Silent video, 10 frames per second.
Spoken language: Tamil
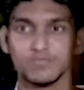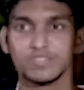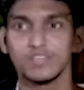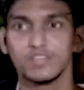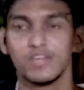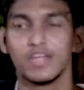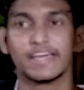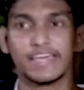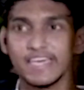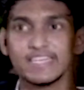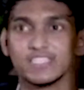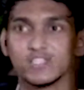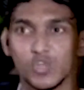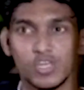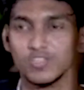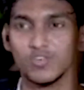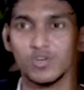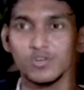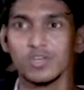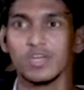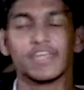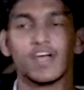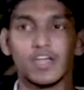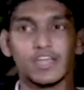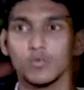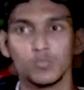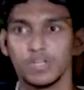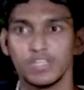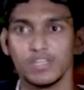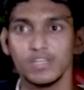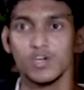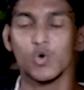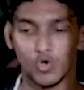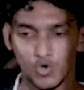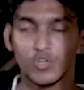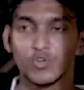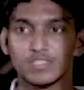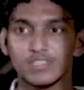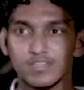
வணக்கம் சார் நாங்கள் ஏஏஜிஎஸ் கொரியர்லேருந்து வரோம் நீங்கள் ஆன்லைனில் புக் பண்ணியிருந்தீங்கல்ல உங்கள் கொரியர் கொடுங்க